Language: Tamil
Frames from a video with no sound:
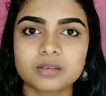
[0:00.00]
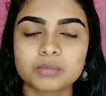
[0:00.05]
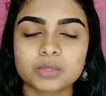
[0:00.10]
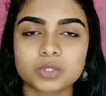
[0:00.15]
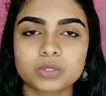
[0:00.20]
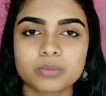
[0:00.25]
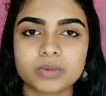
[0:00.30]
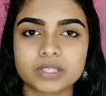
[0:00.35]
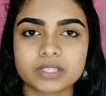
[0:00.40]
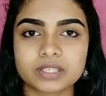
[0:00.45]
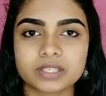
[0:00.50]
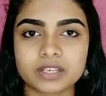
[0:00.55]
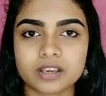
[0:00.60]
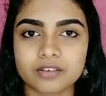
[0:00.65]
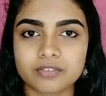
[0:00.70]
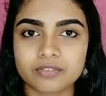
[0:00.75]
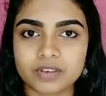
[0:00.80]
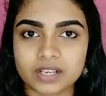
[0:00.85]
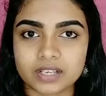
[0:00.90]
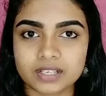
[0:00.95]
ஆகும்போது பார்த்திங்கன்னா
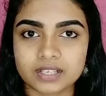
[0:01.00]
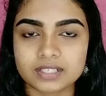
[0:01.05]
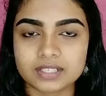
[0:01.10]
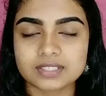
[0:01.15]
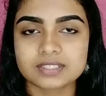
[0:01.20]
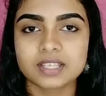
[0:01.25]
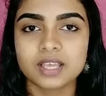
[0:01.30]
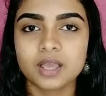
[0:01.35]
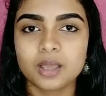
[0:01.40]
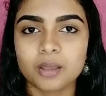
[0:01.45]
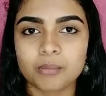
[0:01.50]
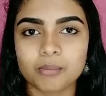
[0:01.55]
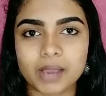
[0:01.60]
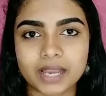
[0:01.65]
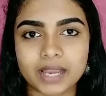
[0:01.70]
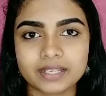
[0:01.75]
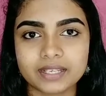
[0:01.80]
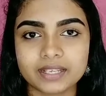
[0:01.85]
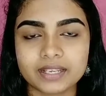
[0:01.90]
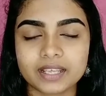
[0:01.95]
ஃபங்கஸ்
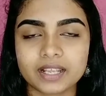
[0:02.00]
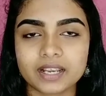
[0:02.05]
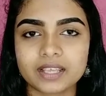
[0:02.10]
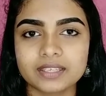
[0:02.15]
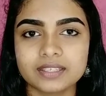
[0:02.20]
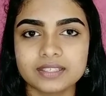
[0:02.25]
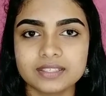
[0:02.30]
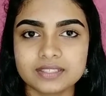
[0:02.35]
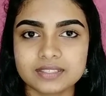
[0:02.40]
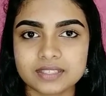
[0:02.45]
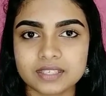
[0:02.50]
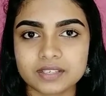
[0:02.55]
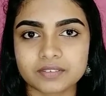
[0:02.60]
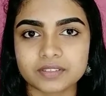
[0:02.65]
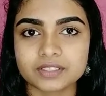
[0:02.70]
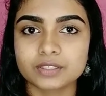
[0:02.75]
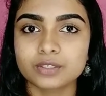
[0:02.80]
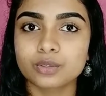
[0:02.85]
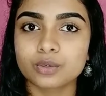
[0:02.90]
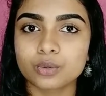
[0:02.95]
பாக்டீரியாலாம் ஈஸியாக
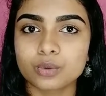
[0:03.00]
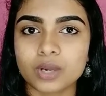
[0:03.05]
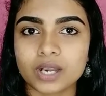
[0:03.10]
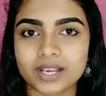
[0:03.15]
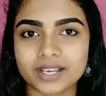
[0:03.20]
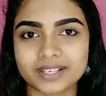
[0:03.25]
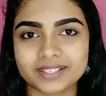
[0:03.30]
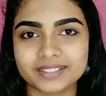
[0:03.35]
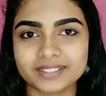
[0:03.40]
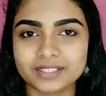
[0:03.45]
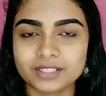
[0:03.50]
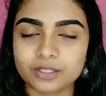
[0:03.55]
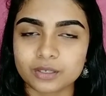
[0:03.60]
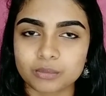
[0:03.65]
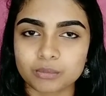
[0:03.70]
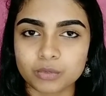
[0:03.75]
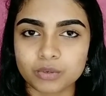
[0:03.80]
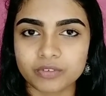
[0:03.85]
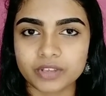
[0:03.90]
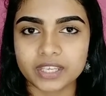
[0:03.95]
வந்து க்ரோ ஆகிறதுக்கு
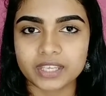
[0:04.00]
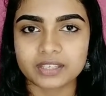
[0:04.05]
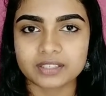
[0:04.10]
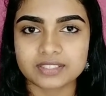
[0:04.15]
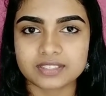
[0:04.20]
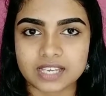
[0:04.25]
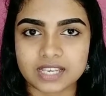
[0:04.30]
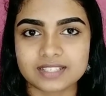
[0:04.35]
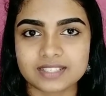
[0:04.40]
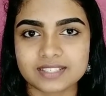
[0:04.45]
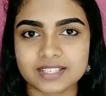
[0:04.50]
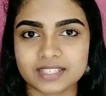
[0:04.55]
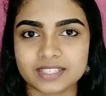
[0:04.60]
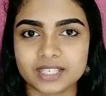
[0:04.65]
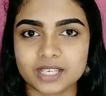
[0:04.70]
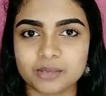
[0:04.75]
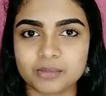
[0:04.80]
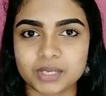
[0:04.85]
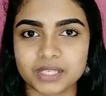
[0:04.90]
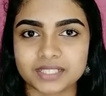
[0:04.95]
ரொம்பவே சான்ஸ்
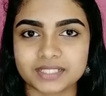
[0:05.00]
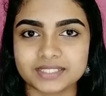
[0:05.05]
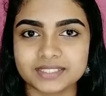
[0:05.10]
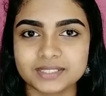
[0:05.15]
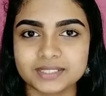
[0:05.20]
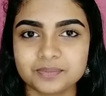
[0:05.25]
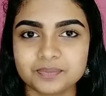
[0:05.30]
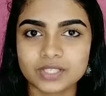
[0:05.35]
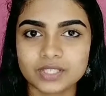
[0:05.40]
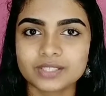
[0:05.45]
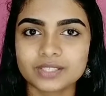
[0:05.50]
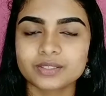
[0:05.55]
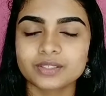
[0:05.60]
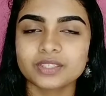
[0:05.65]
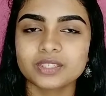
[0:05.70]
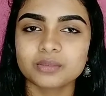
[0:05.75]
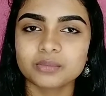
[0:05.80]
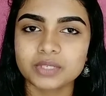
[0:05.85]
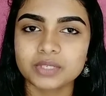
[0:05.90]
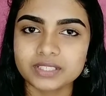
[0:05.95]
அதிகமாக இருக்குது ஸோ
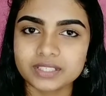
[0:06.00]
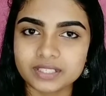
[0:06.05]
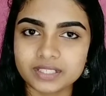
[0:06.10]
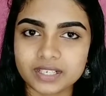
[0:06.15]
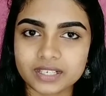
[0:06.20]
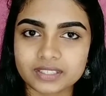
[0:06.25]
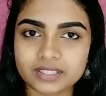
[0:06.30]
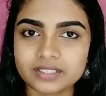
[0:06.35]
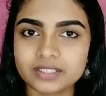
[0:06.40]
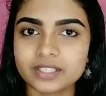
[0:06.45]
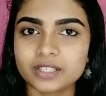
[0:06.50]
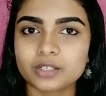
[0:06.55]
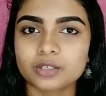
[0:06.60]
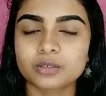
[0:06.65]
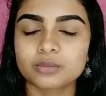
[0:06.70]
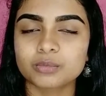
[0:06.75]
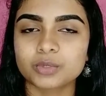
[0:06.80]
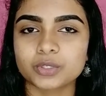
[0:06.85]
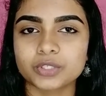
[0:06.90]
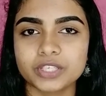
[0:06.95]
இந்த மாதிரி நடந்துகிட்டே
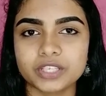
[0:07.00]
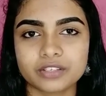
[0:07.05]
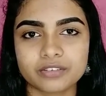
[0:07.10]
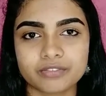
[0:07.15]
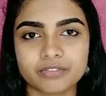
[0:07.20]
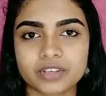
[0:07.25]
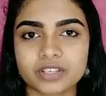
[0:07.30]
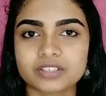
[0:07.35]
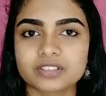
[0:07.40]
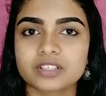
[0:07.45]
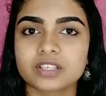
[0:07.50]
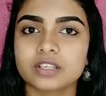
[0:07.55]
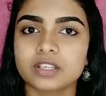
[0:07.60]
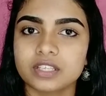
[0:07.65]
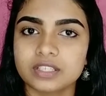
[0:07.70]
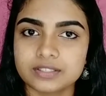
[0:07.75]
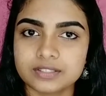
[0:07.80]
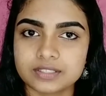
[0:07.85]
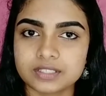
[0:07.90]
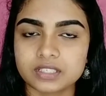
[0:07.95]
இருக்கும்போது இன்ஃபெக்ஷன்
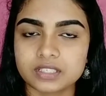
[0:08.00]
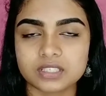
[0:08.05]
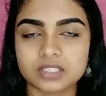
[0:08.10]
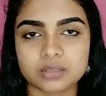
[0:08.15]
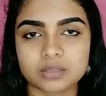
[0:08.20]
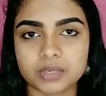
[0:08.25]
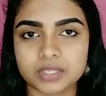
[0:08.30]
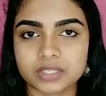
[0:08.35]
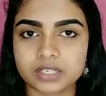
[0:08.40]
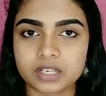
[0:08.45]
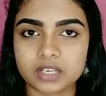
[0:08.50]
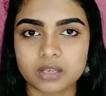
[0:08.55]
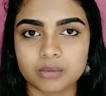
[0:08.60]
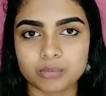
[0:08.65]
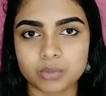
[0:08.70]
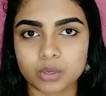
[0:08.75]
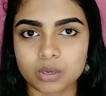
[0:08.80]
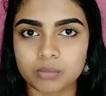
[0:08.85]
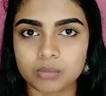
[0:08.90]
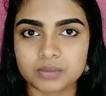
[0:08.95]
இச்சிங் இந்த
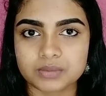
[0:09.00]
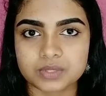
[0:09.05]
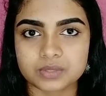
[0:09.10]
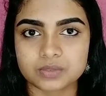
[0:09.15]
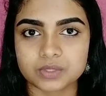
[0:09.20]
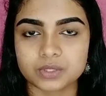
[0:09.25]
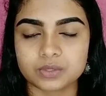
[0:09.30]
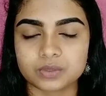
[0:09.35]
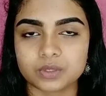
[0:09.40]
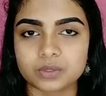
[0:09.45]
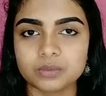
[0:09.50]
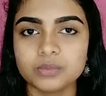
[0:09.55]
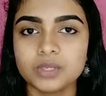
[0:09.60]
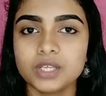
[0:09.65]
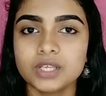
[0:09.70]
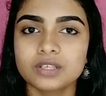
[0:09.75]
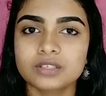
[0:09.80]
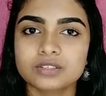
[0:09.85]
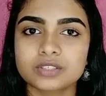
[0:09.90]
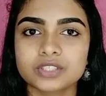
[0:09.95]
மாதிரியெல்லாம் ப்ராப்ளம்ஸ் வந்து வரும்
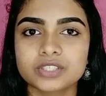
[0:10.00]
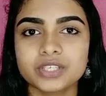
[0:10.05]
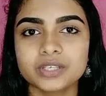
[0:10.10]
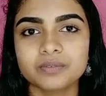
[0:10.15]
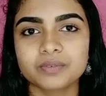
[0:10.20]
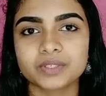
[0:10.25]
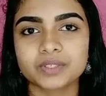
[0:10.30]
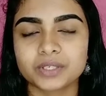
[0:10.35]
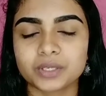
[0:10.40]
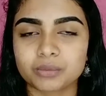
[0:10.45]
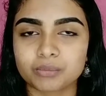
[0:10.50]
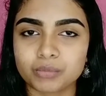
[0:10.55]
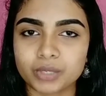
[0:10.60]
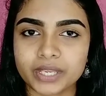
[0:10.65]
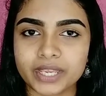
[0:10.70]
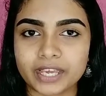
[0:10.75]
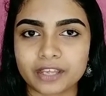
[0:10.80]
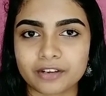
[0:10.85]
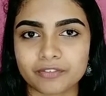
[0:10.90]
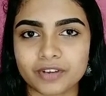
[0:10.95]
ஸோ இதையும் வந்து ரொம்ப
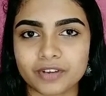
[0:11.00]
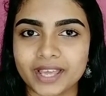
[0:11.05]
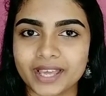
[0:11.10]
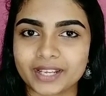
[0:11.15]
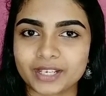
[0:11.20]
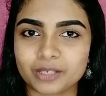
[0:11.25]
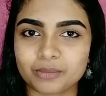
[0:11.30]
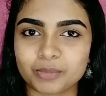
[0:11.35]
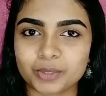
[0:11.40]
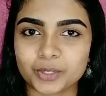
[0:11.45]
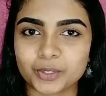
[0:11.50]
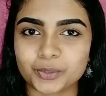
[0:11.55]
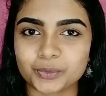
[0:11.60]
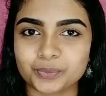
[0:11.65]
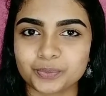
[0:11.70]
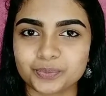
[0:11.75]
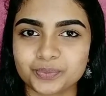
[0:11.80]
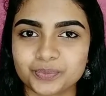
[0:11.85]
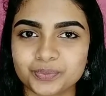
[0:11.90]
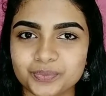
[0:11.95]
கேர்ஃபுல்லாக ஹேண்டில் பண்ணணும்